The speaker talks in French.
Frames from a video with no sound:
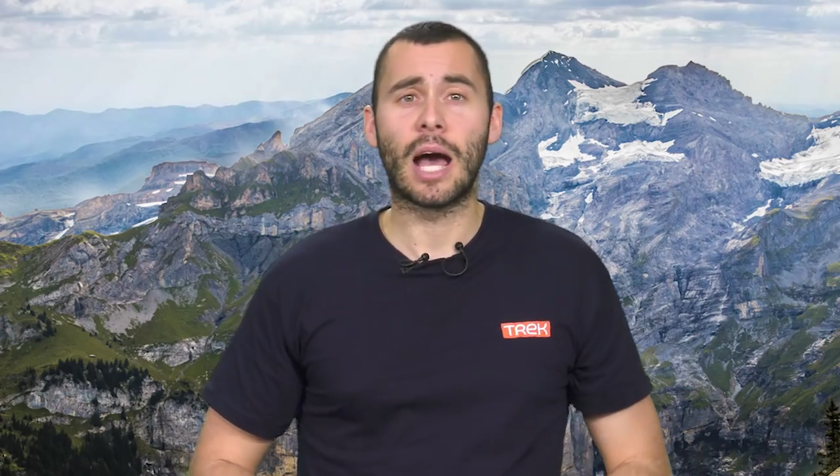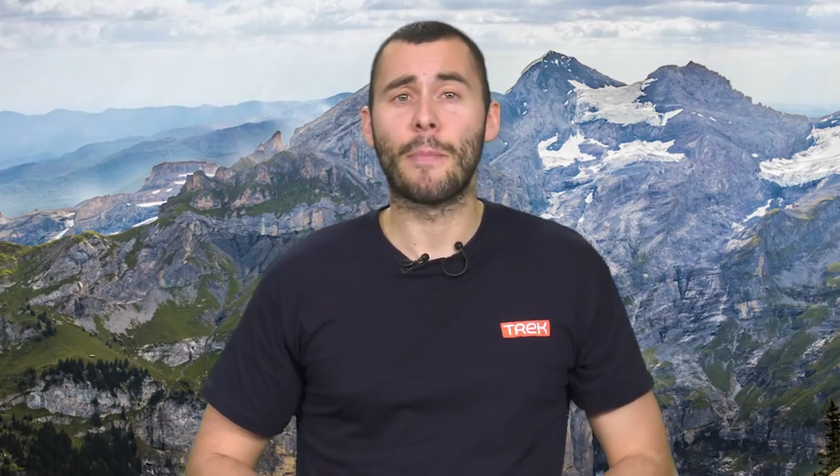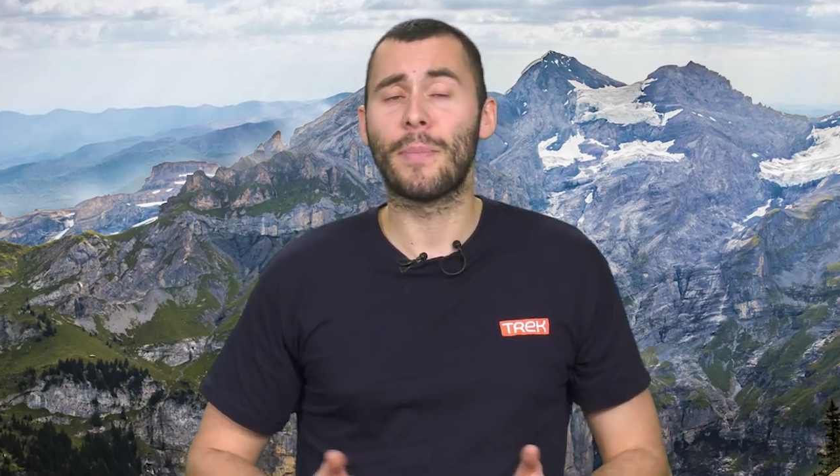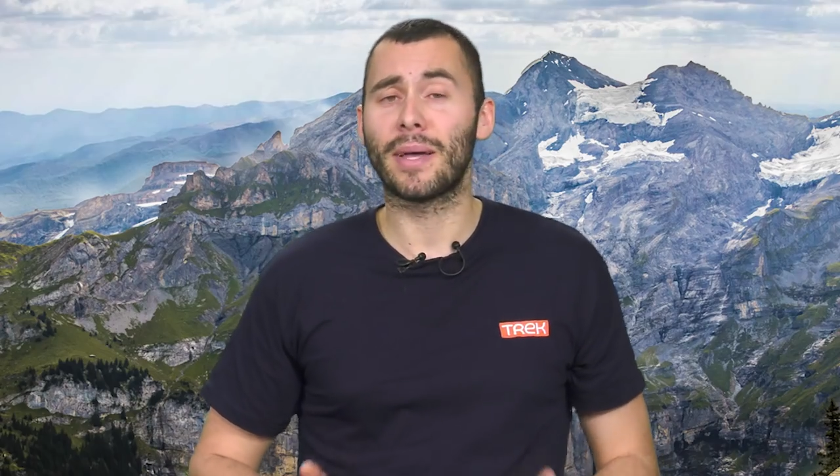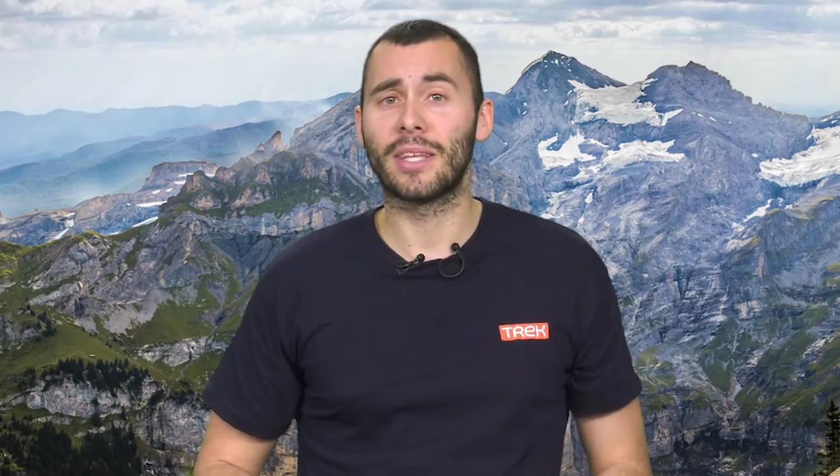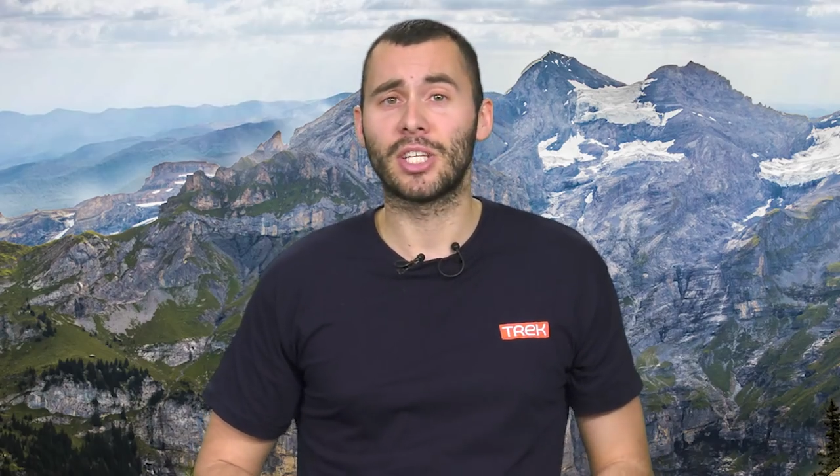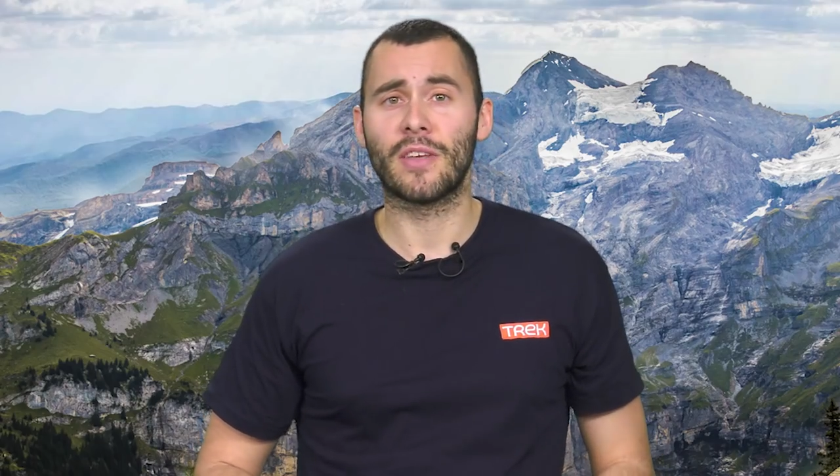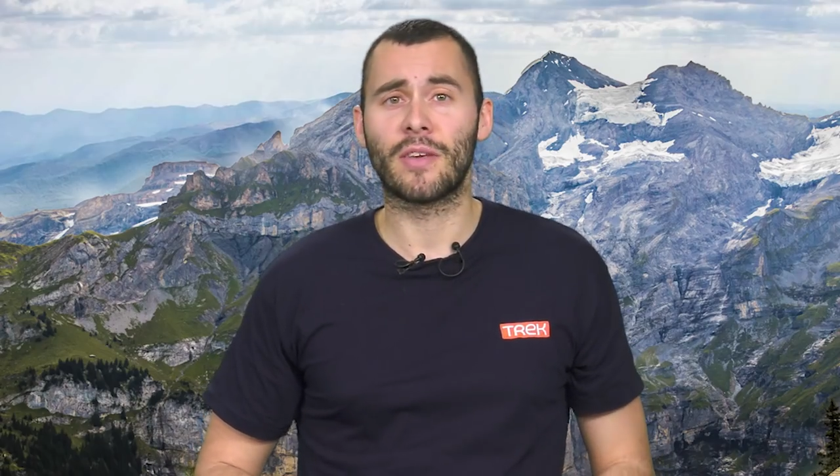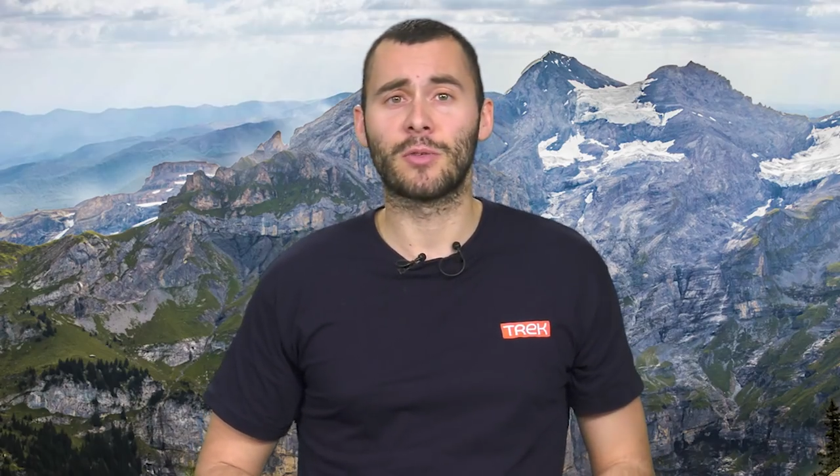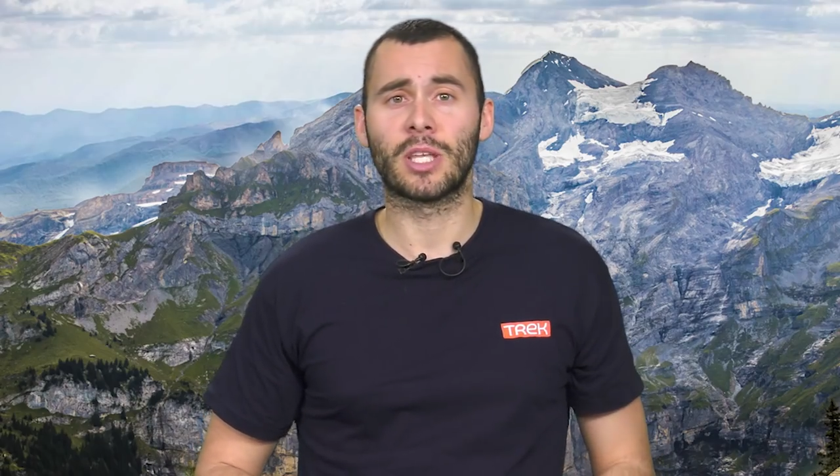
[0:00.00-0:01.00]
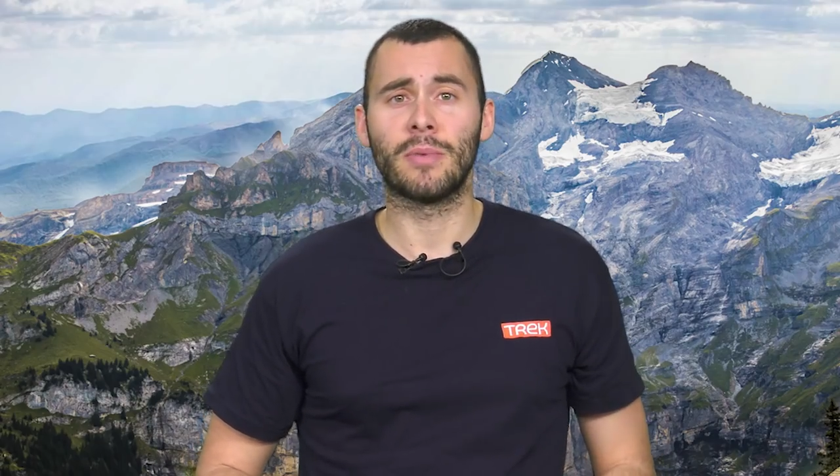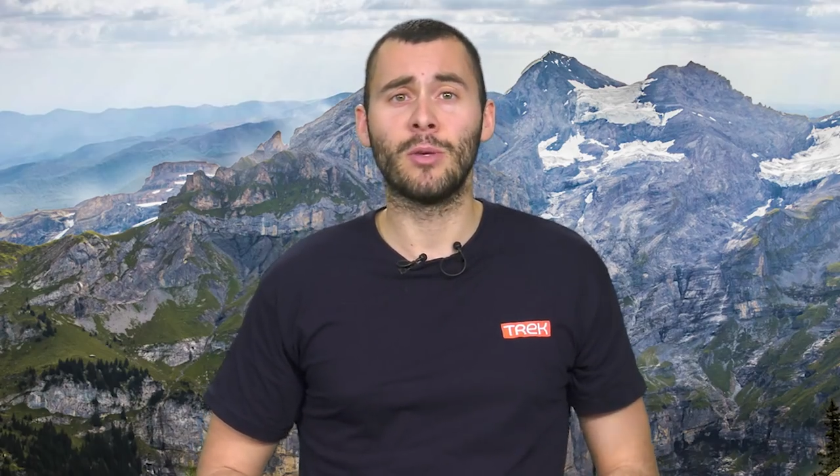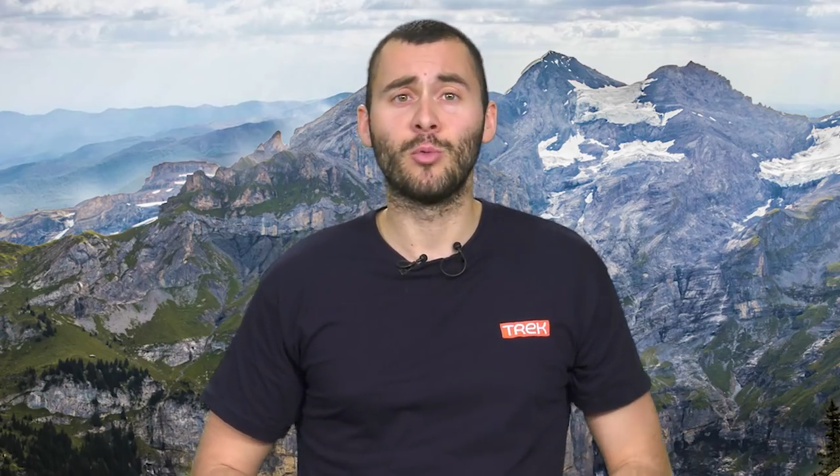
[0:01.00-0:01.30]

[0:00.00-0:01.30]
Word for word: à partager avec vos amis